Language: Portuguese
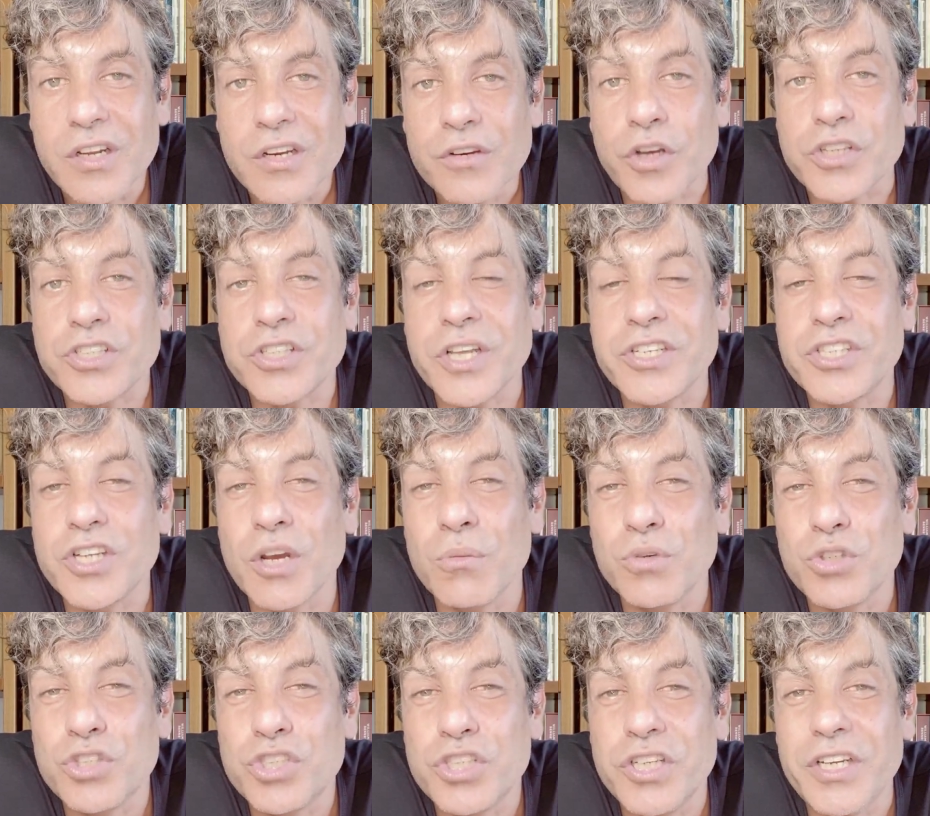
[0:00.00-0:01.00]
nós
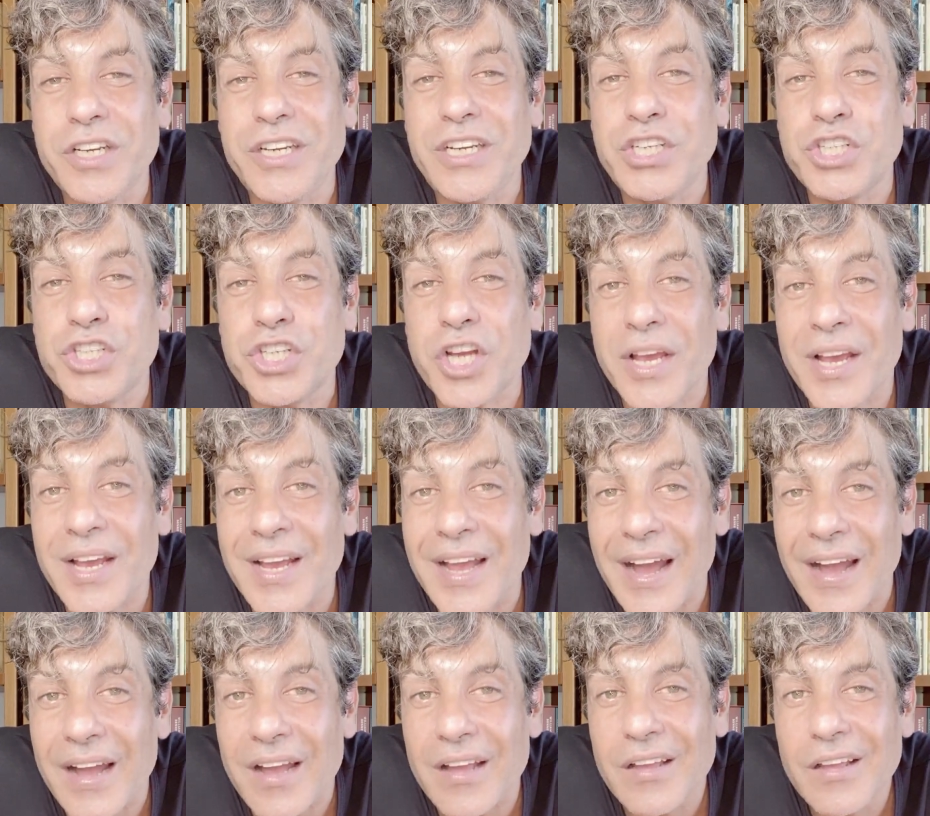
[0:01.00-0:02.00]
deixamos de
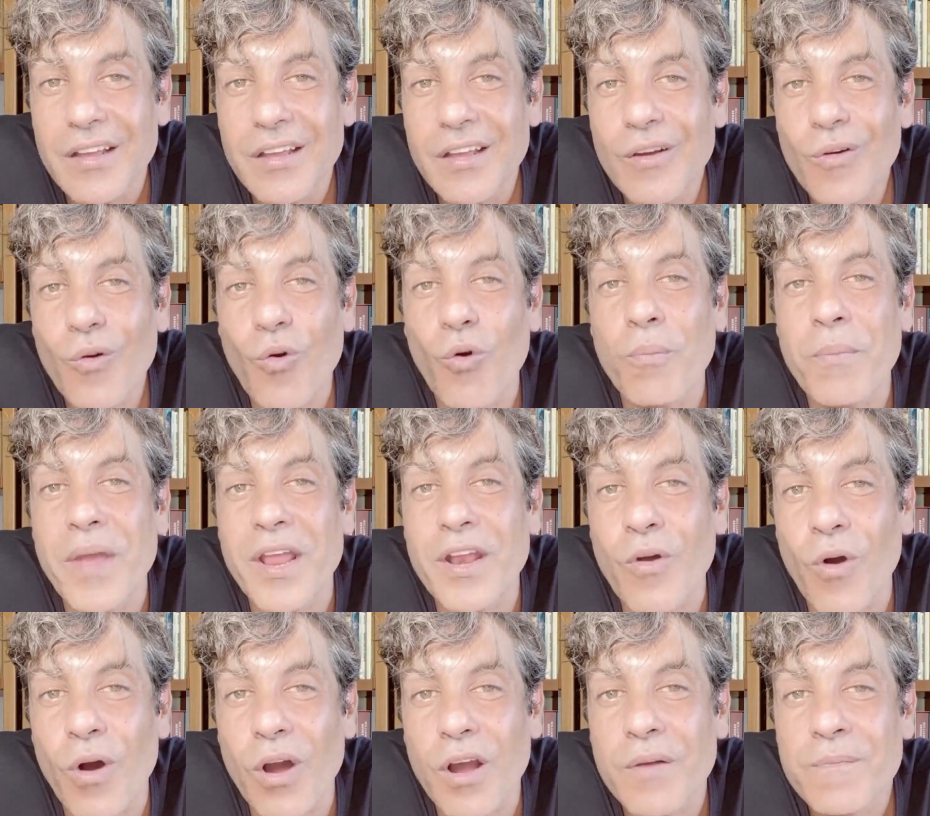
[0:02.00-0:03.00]
enxergar com
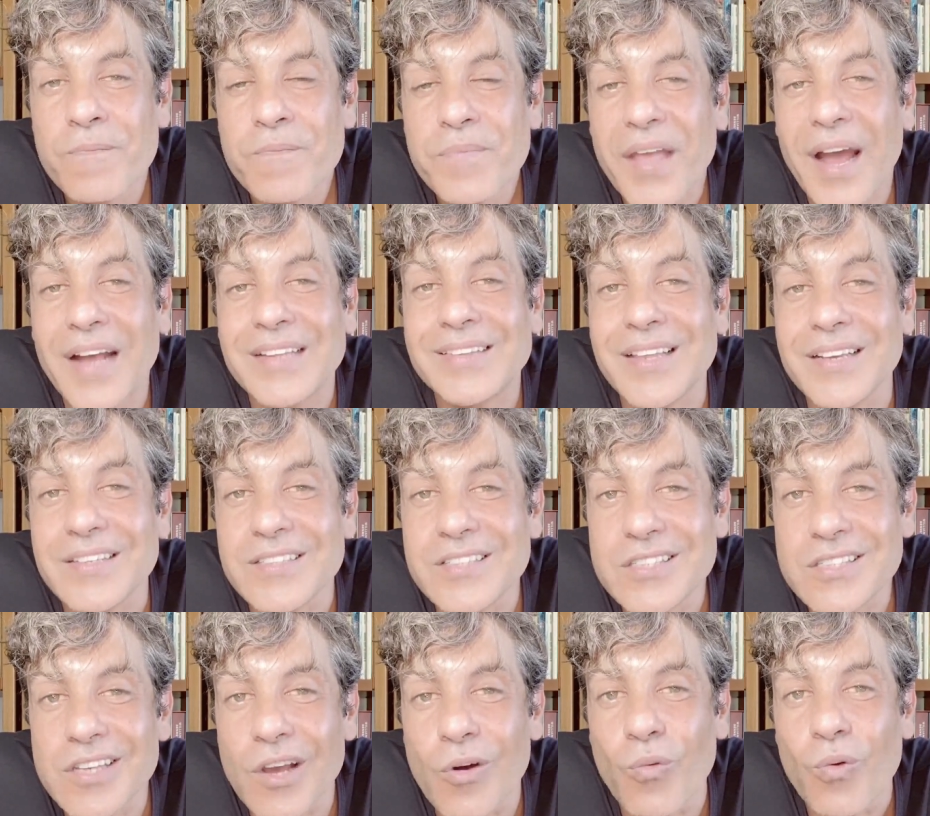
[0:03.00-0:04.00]
melhor
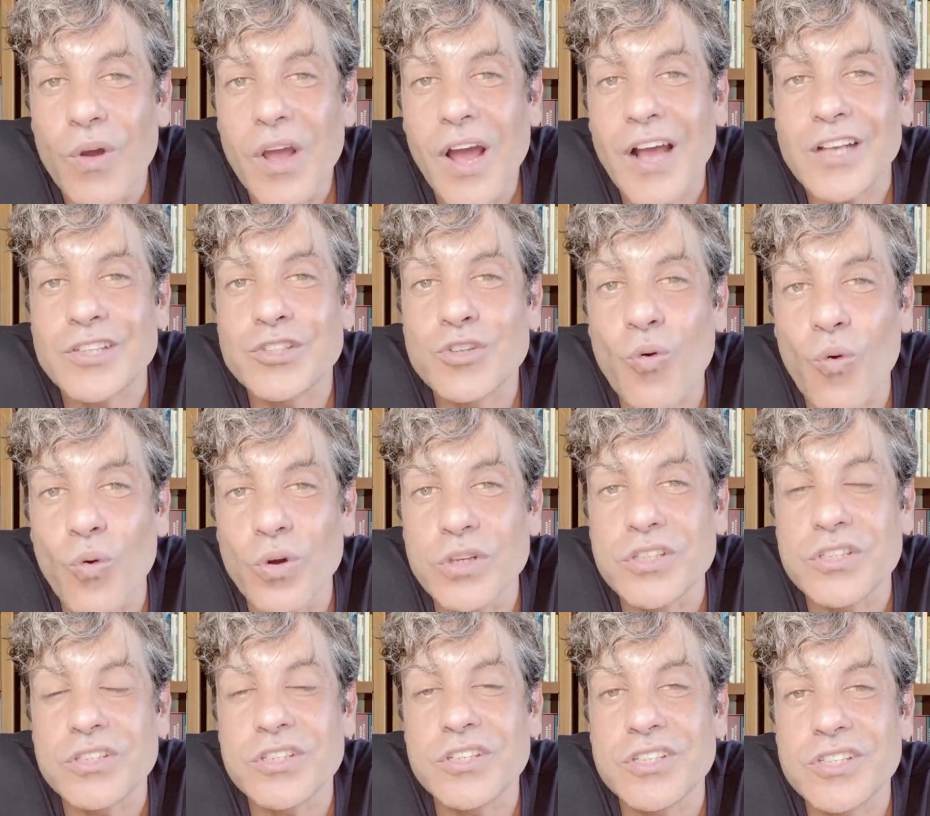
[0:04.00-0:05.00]
atenção às
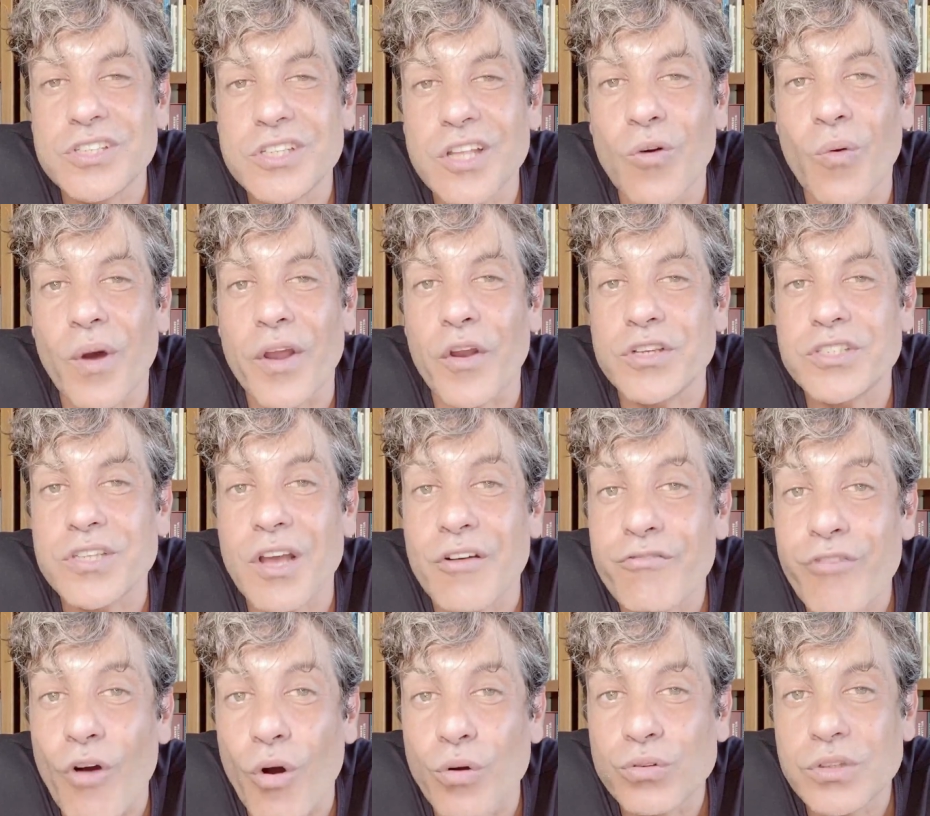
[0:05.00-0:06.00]
coisas que estão à nossa
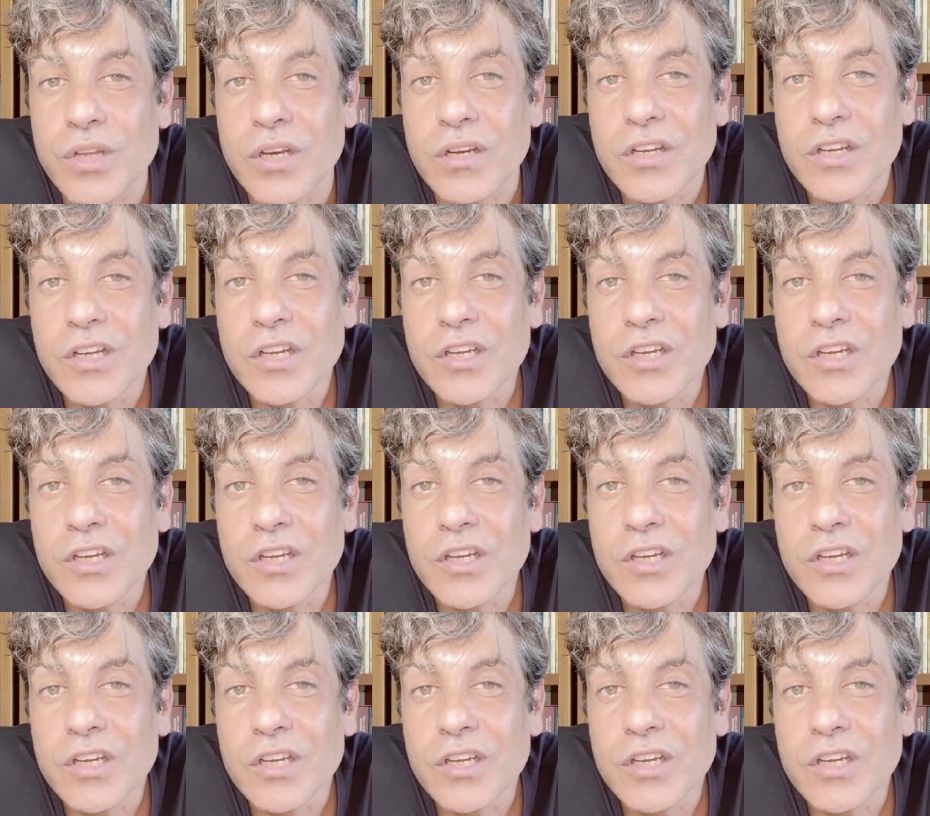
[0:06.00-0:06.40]
volta,